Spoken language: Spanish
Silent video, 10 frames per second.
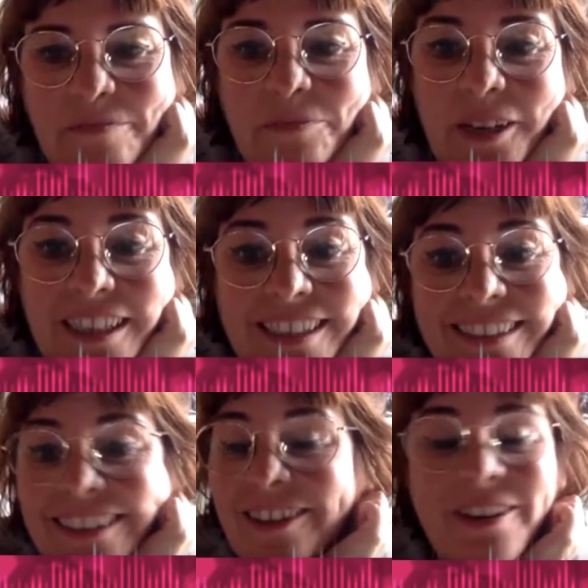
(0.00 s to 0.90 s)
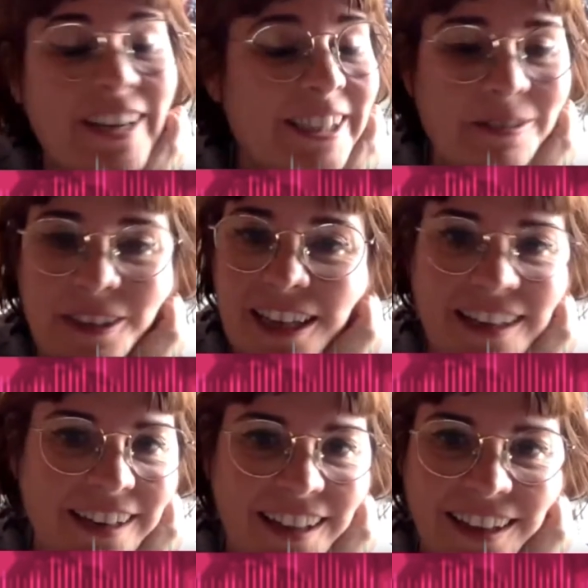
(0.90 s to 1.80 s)
Pues no estudié
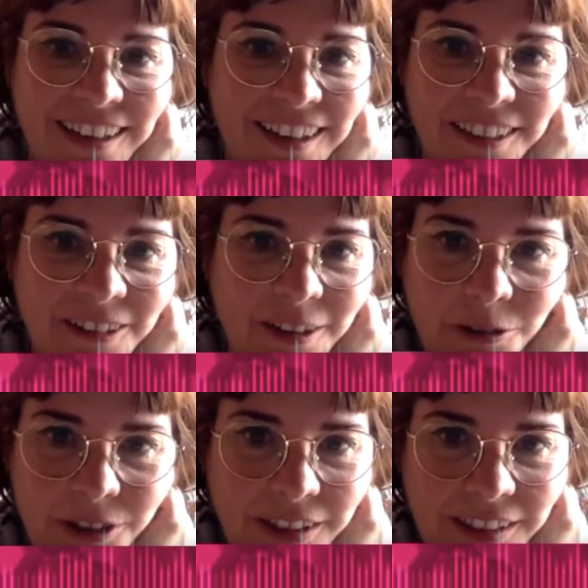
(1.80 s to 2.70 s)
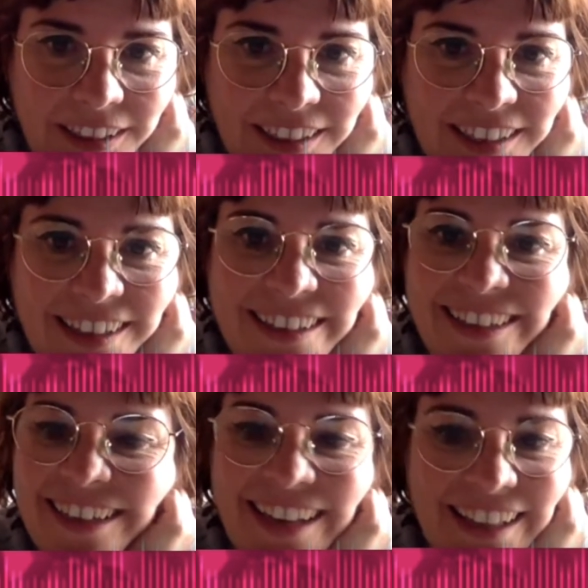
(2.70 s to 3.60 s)
nada relacionado con el cine,
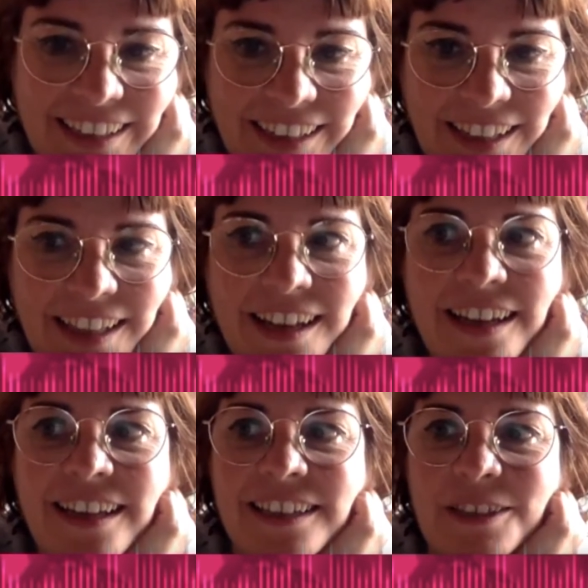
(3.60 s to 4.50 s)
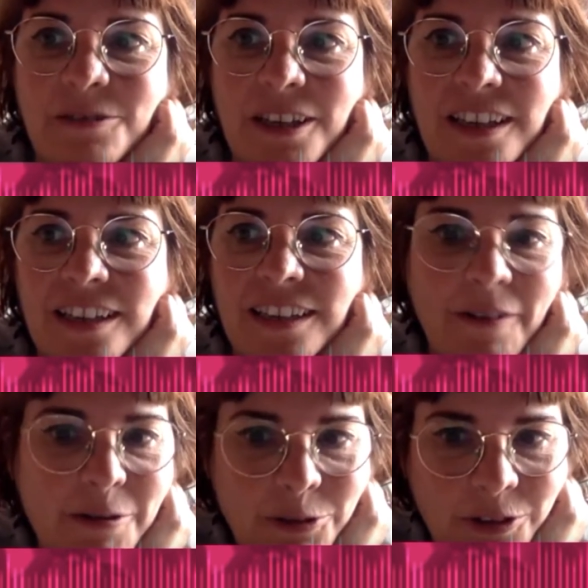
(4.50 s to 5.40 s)
nada de nada, estudié
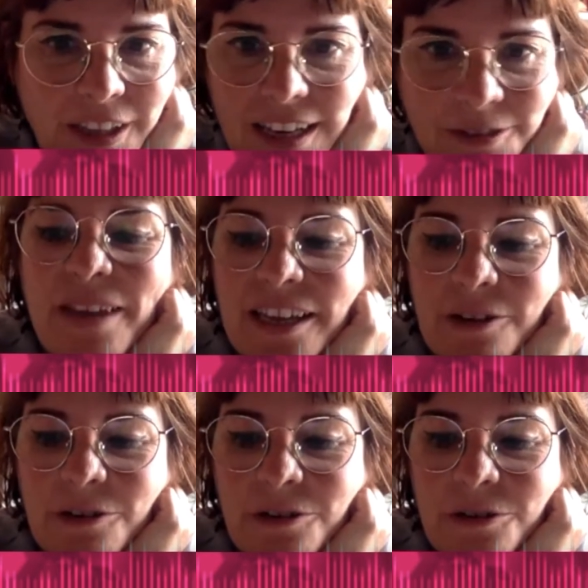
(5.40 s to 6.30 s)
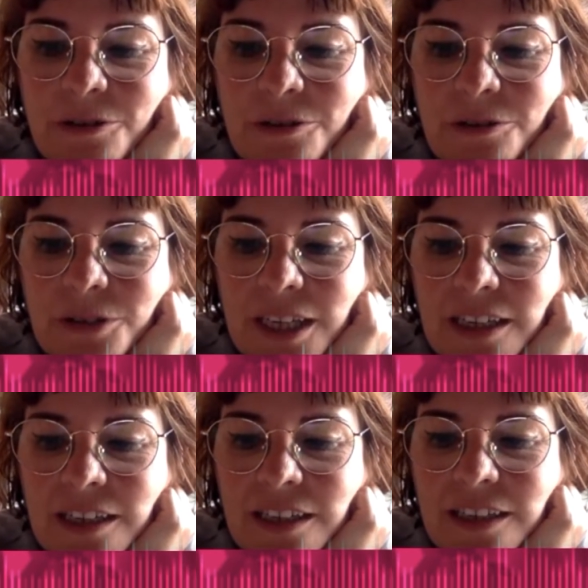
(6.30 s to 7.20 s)
trabajo social, pero
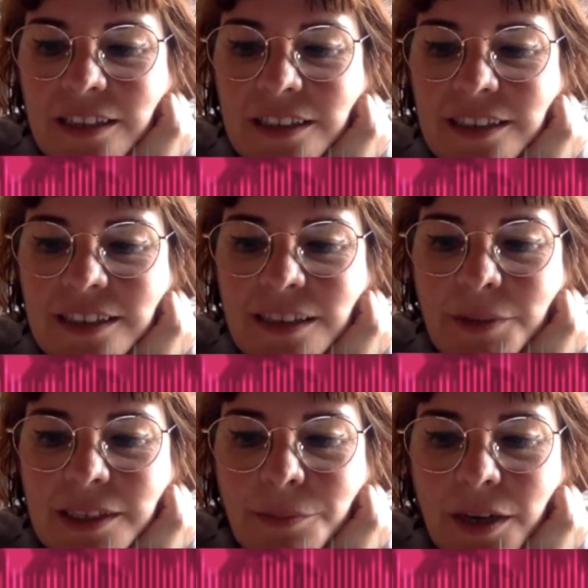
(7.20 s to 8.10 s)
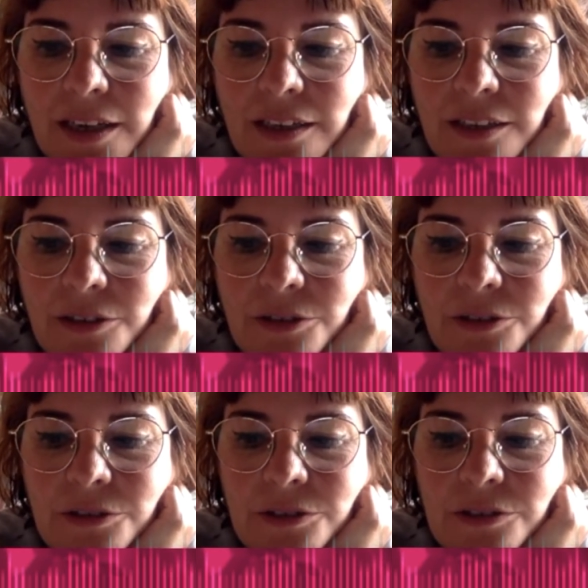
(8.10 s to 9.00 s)
eh, Chema siempre ha
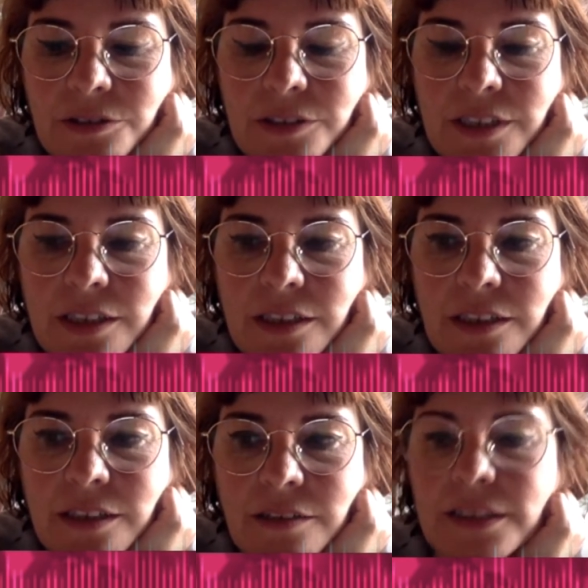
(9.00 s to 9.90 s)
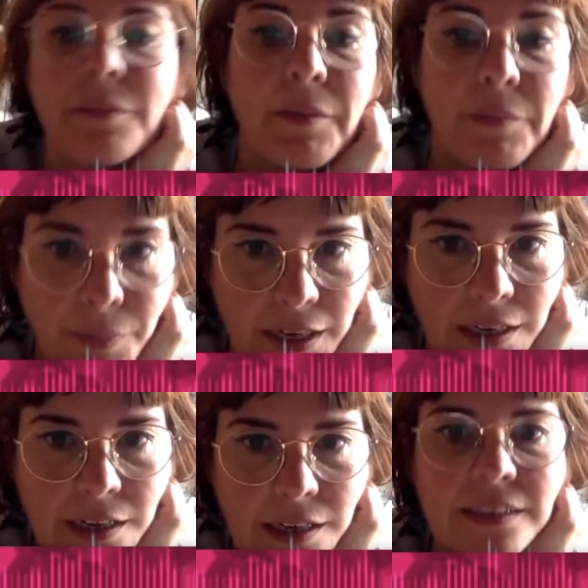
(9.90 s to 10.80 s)
querido se llama mi
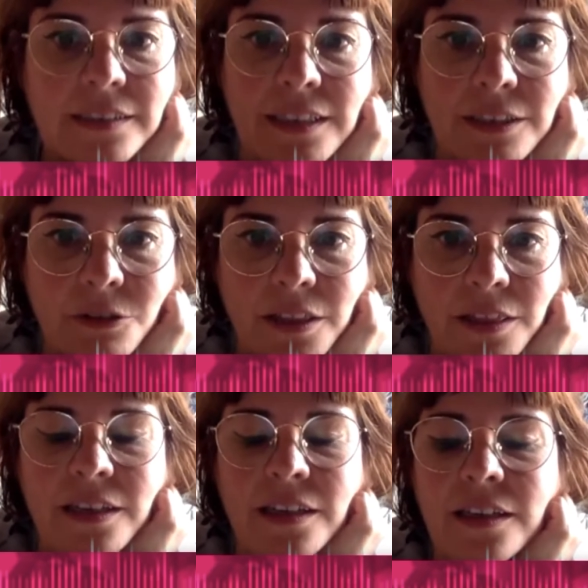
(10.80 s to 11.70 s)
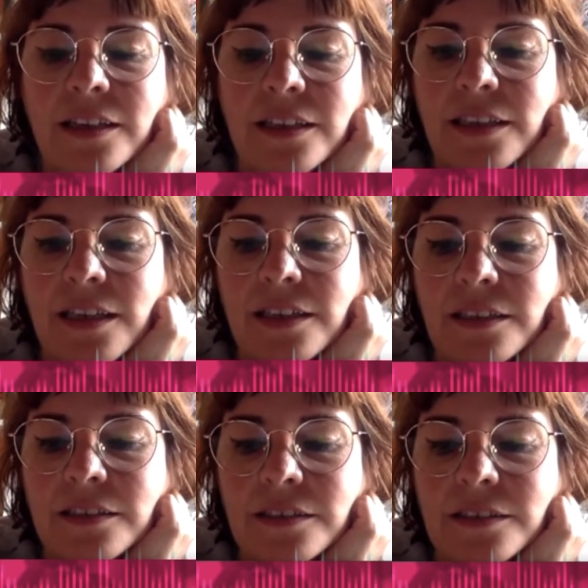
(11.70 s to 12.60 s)
pareja, es director de cine y
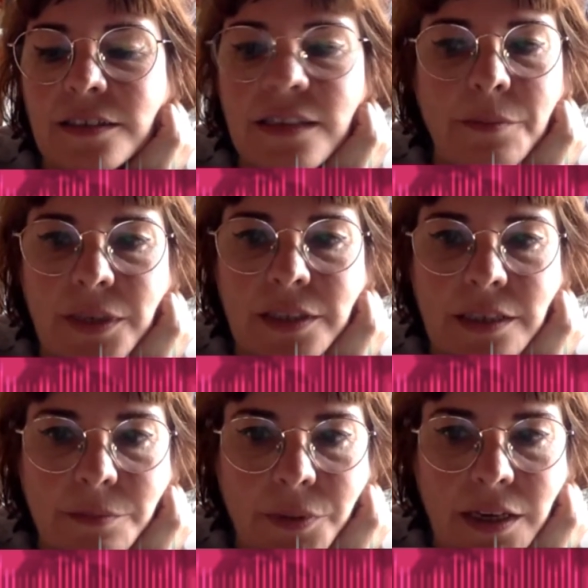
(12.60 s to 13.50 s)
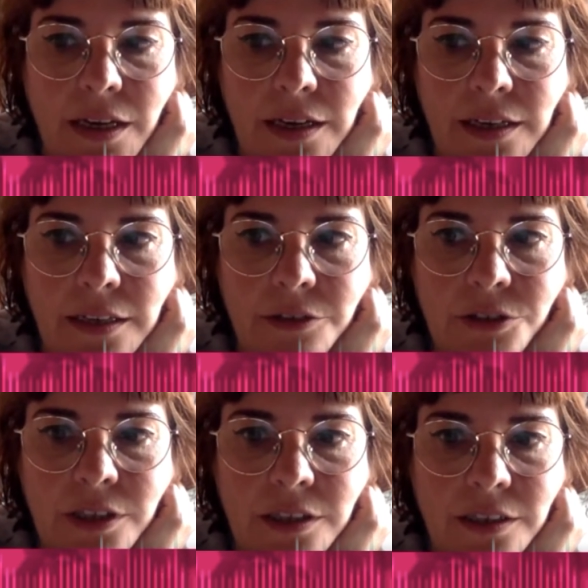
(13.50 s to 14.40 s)
él siempre, siempre ha querido
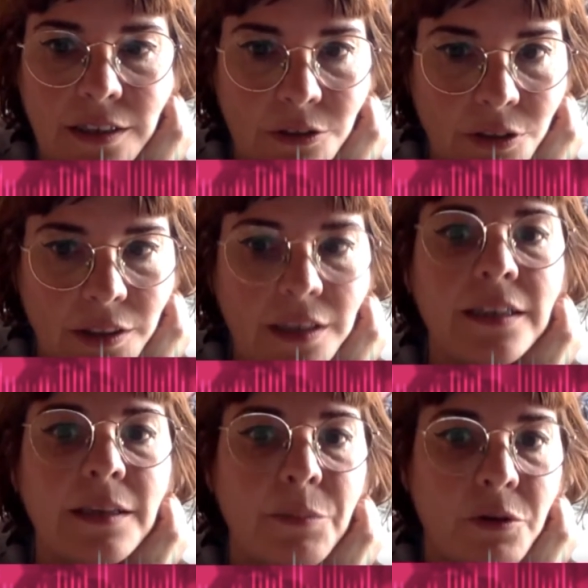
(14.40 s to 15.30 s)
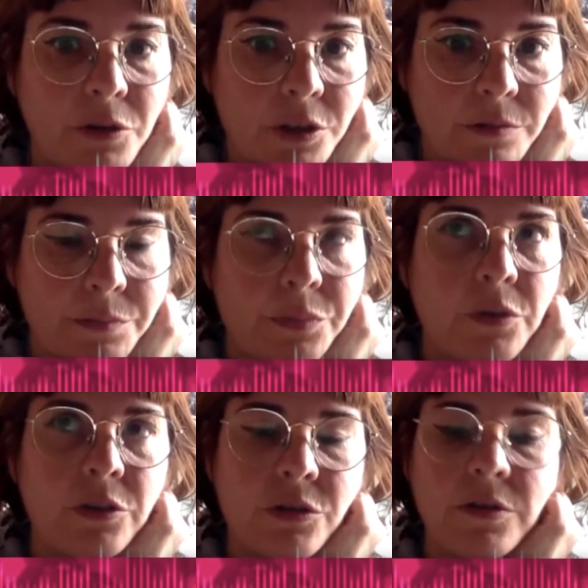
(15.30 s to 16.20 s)
ser director de cine, tampoco
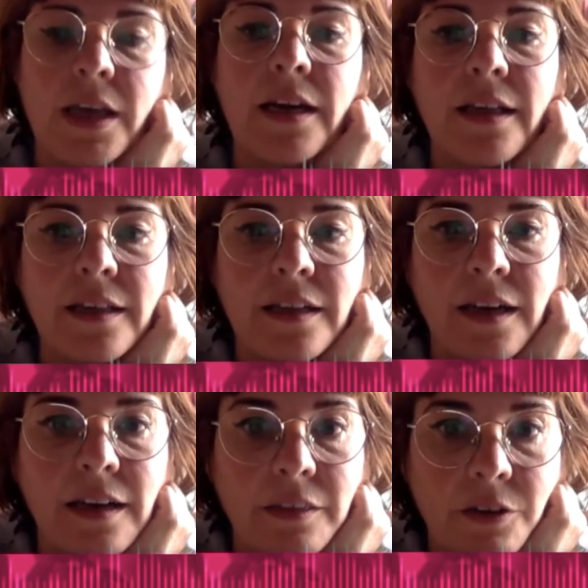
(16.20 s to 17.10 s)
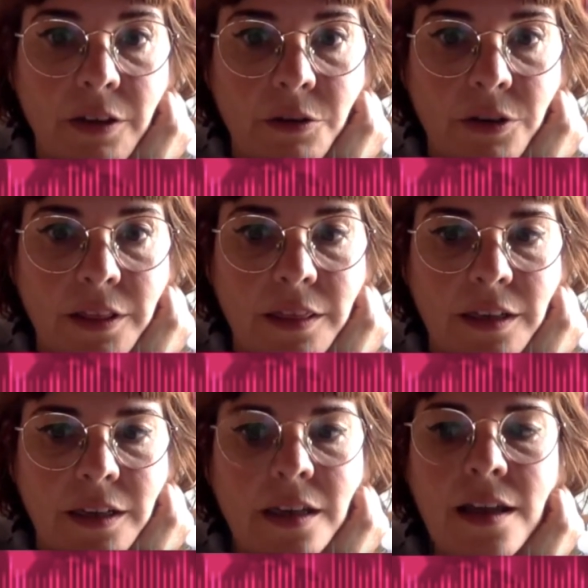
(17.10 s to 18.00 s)
pudo estudiar nada relacionado con el
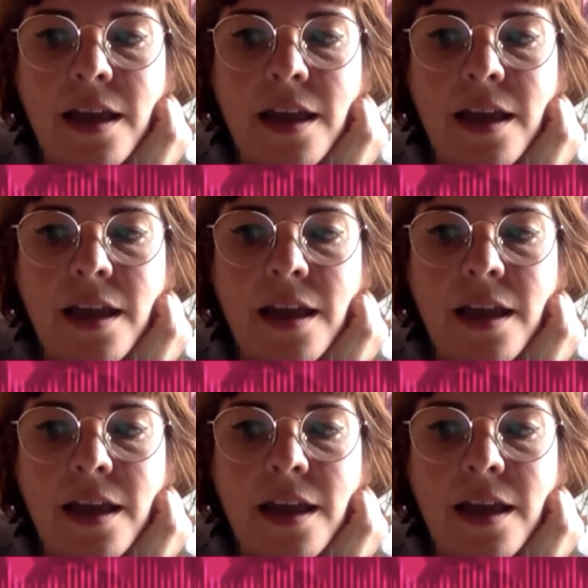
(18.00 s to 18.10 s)
cine.